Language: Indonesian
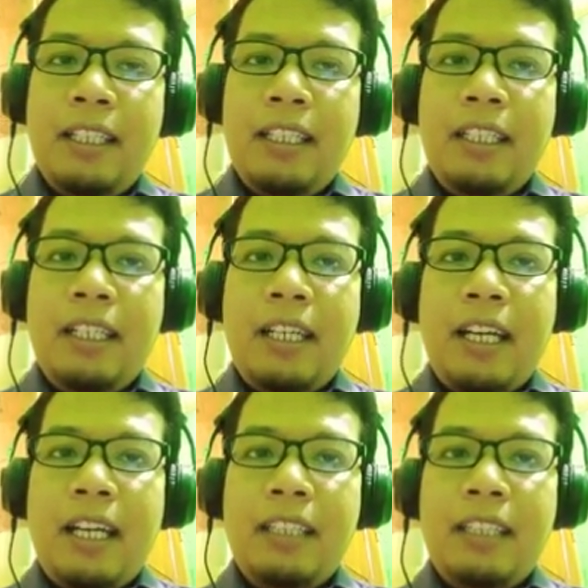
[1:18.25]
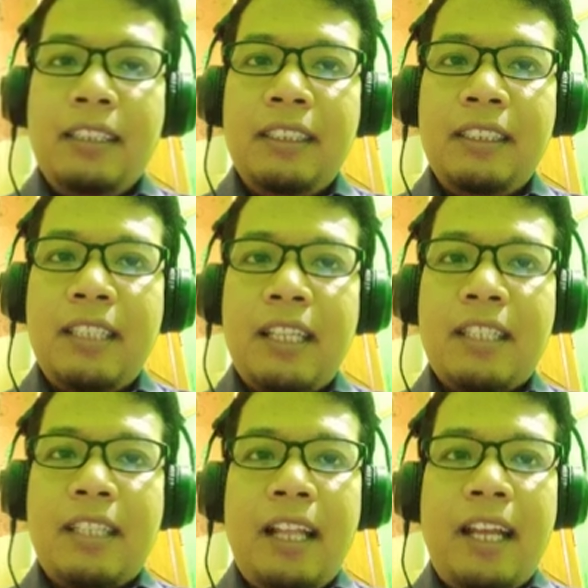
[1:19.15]
dengan
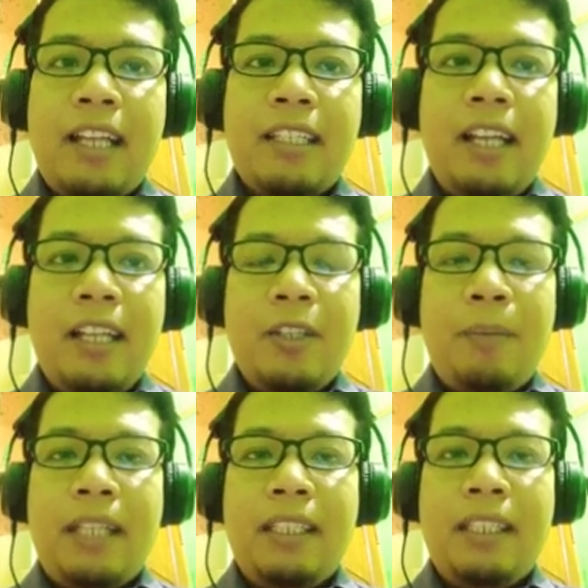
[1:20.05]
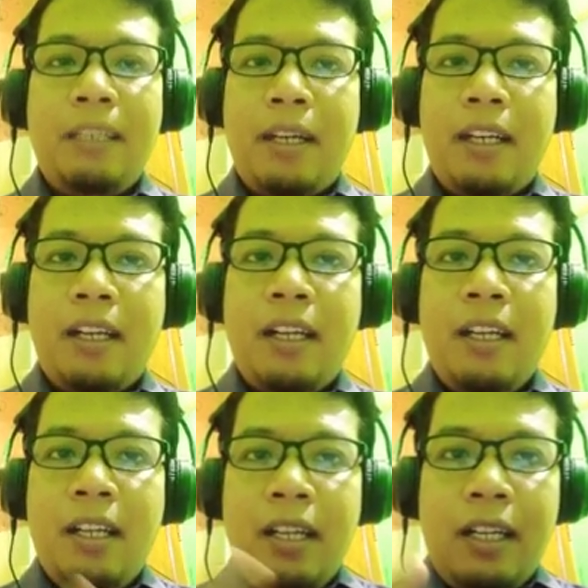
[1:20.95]
style yang sangat sopan di mana
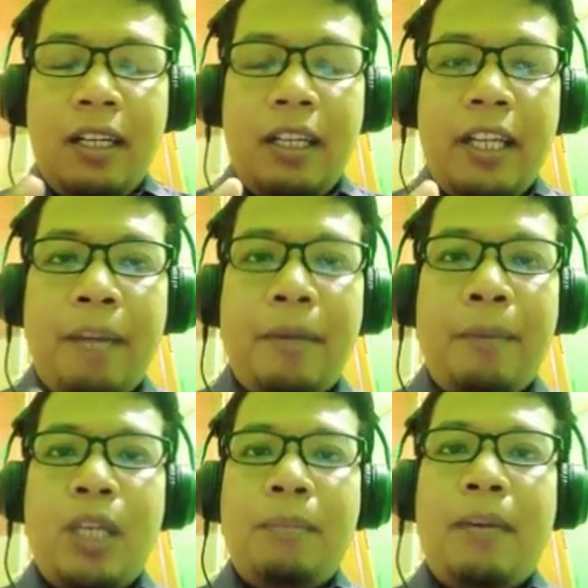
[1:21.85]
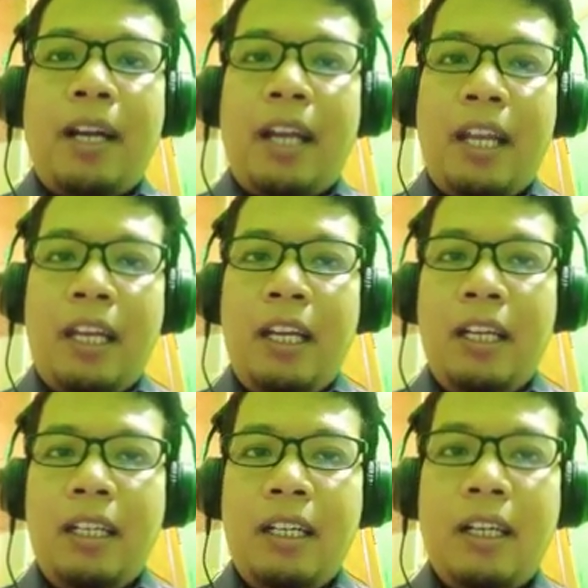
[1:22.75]
uh, yang perempuan memakai
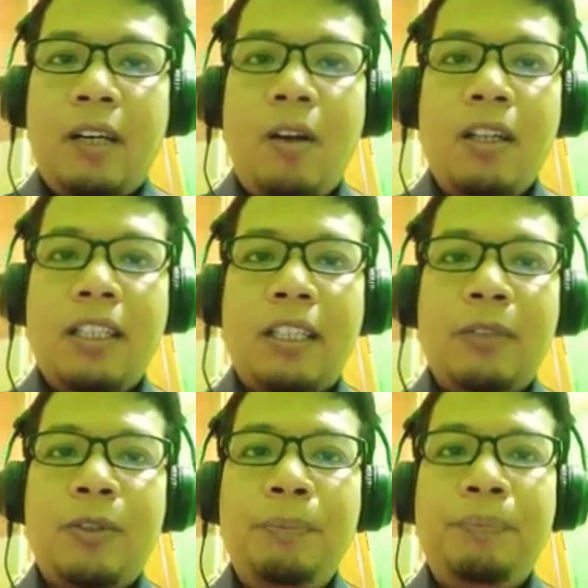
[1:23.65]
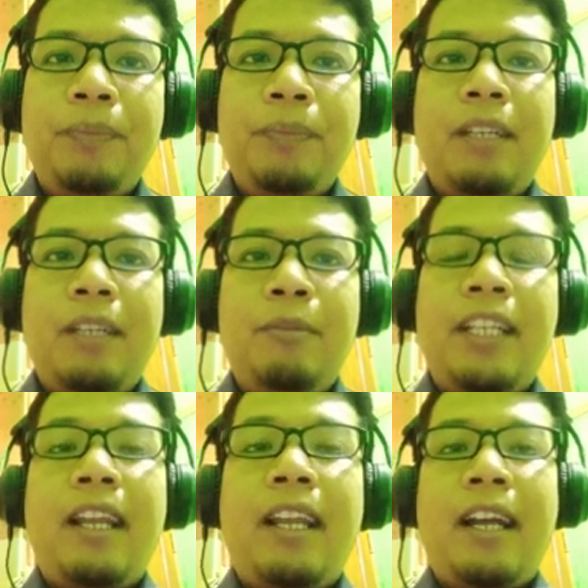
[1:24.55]
rok tertutup,
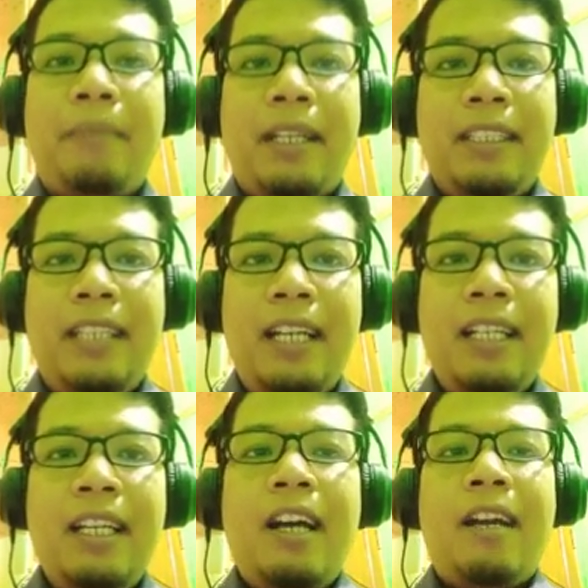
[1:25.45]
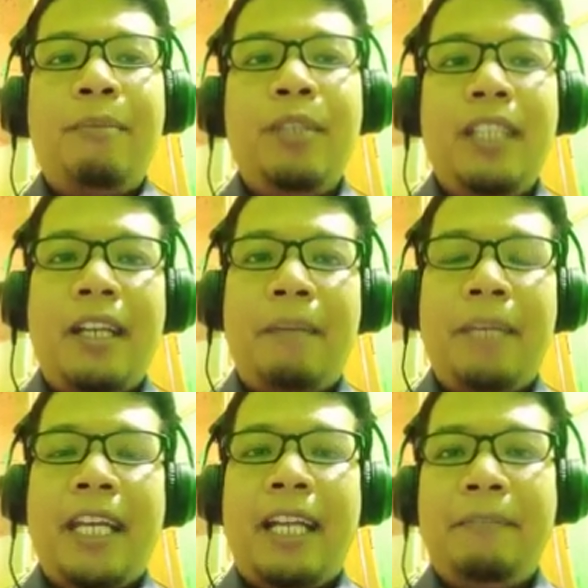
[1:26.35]
kemudian lengan panjang, rambut dirapikan.